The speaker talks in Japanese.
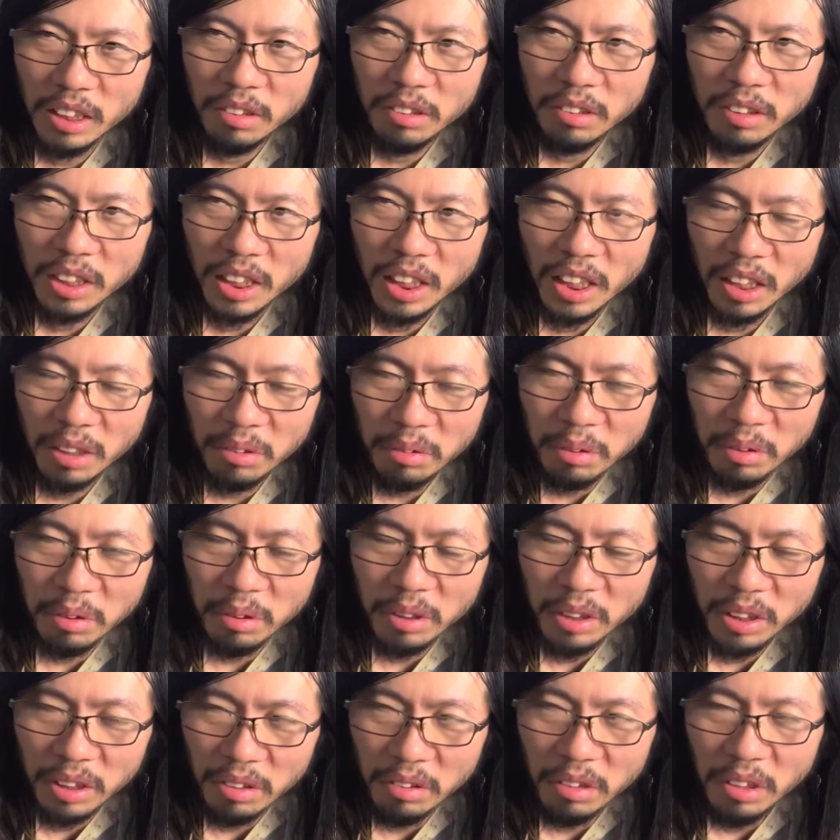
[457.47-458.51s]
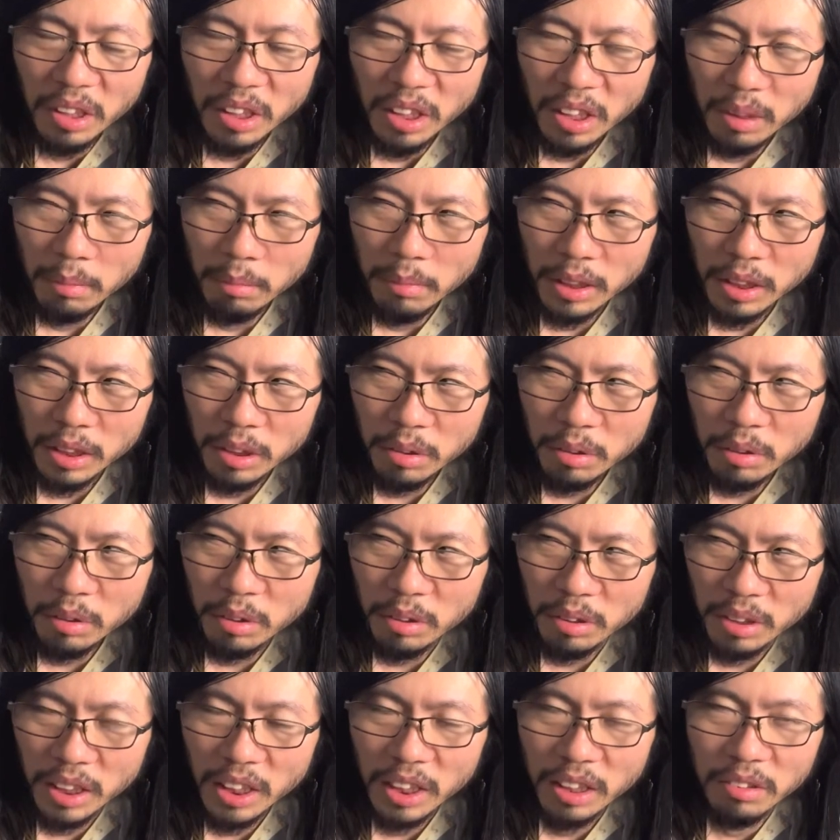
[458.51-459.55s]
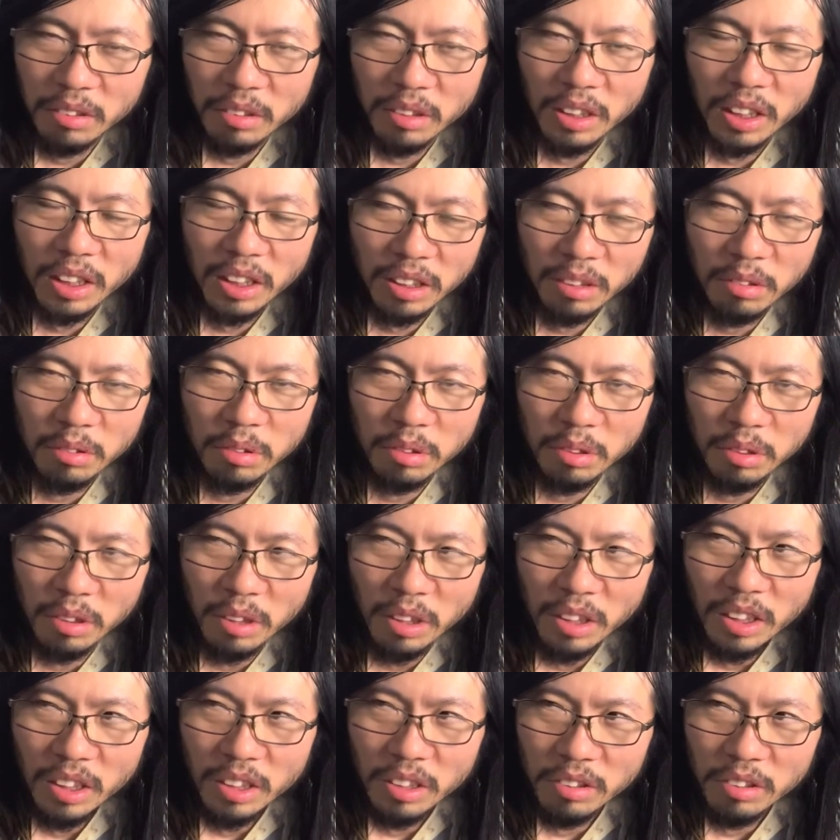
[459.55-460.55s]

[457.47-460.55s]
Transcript: るであろうっていう人であるからこそ、